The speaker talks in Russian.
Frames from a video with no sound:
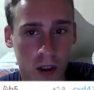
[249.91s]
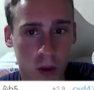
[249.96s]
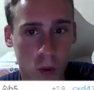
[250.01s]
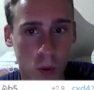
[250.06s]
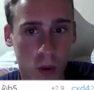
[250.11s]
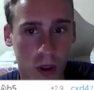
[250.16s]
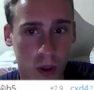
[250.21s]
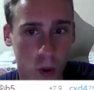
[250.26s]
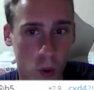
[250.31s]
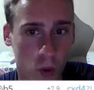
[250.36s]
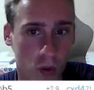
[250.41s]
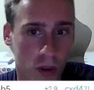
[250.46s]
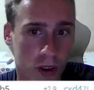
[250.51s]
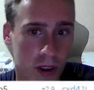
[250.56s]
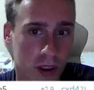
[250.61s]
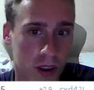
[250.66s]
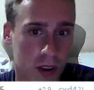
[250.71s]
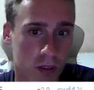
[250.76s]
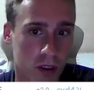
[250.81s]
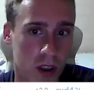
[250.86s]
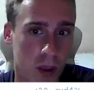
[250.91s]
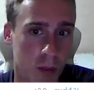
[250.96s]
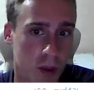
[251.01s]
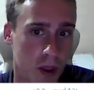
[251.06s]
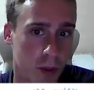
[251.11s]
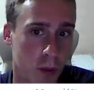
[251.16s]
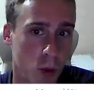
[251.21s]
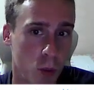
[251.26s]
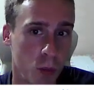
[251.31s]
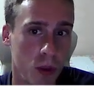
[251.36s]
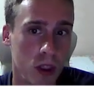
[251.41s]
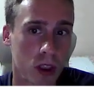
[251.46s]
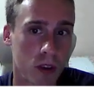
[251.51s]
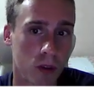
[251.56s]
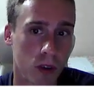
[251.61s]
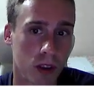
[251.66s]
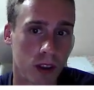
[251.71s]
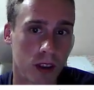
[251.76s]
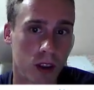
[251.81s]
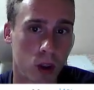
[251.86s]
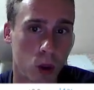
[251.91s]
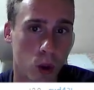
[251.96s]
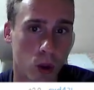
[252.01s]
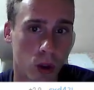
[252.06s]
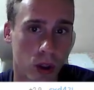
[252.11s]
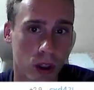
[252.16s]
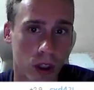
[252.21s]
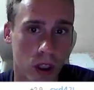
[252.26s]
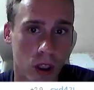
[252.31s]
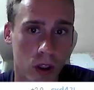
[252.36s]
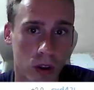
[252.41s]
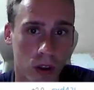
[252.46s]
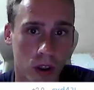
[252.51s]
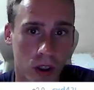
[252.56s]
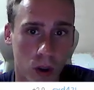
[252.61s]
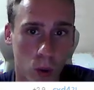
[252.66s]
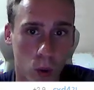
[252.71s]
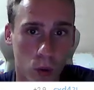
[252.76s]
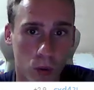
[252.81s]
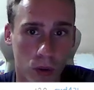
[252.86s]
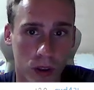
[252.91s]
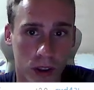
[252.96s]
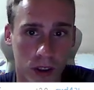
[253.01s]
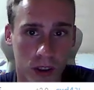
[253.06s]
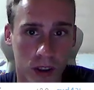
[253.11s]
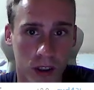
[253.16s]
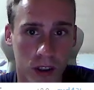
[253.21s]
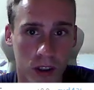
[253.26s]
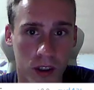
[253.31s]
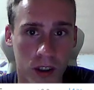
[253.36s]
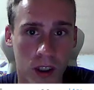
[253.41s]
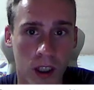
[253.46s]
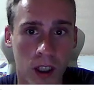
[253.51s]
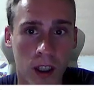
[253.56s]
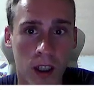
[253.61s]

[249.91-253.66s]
Ну, рокировка здесь совсем самоубийство, если черный играет рокировка, здесь